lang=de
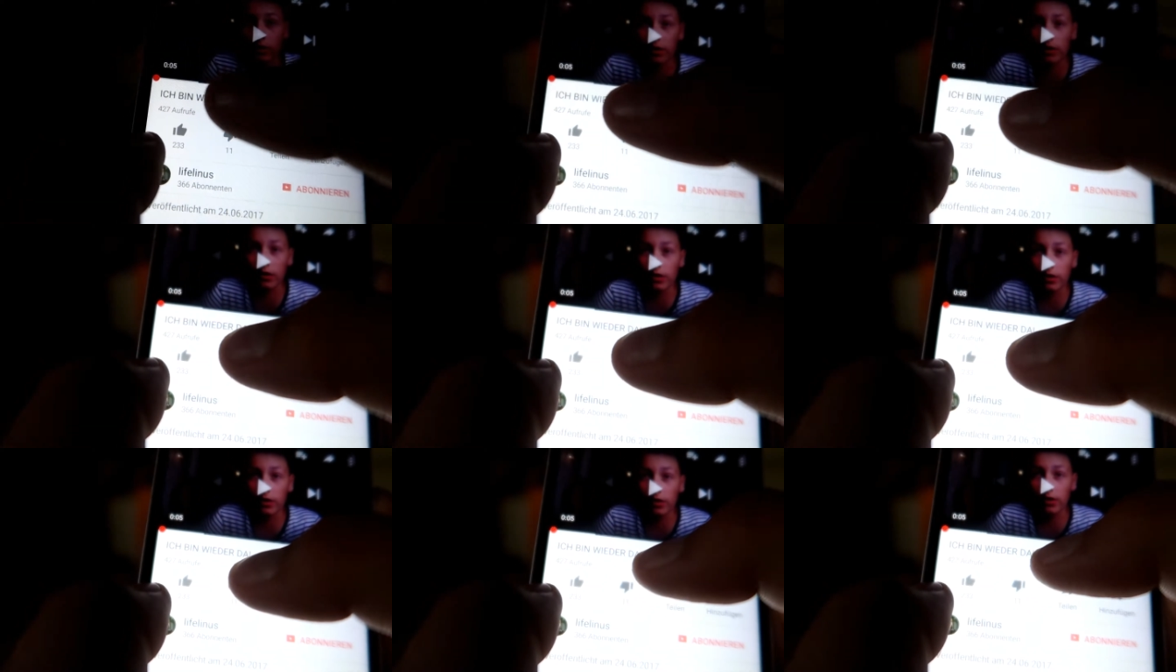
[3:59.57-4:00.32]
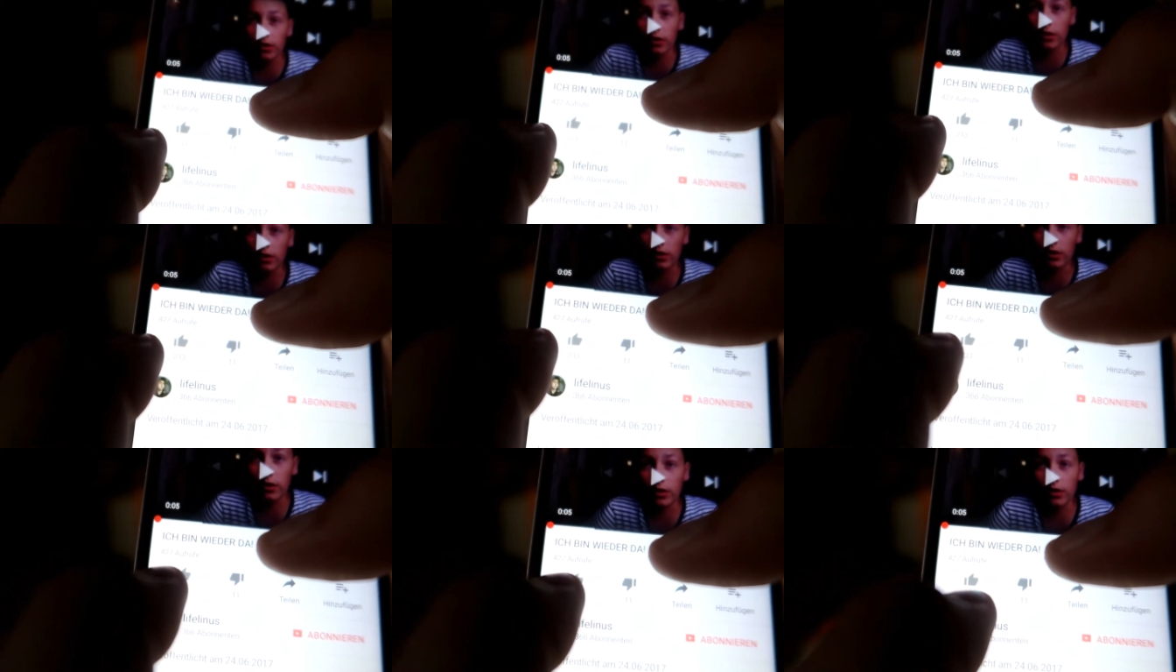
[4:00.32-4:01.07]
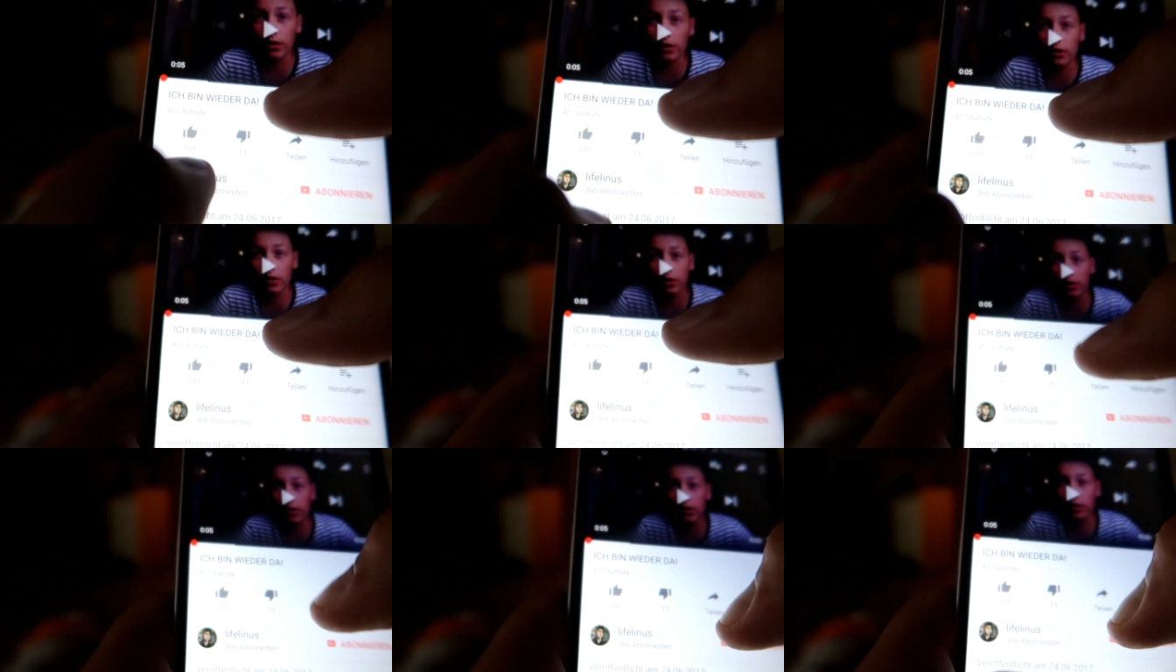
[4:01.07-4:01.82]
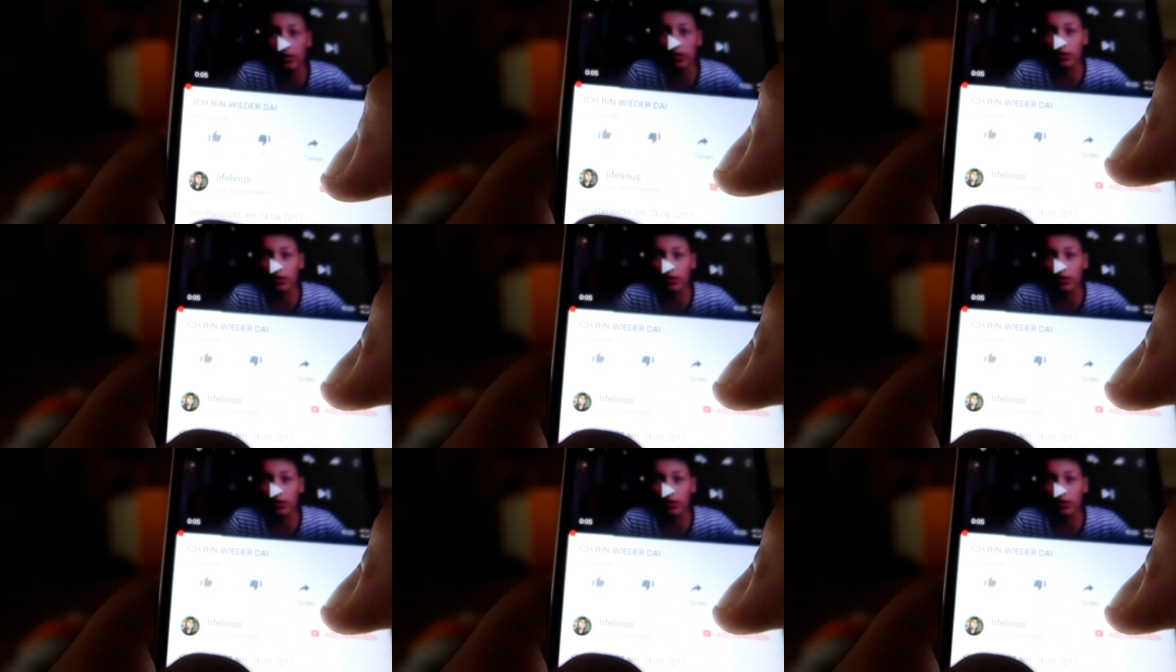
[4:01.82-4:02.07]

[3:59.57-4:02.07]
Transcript: der Aufrufe und das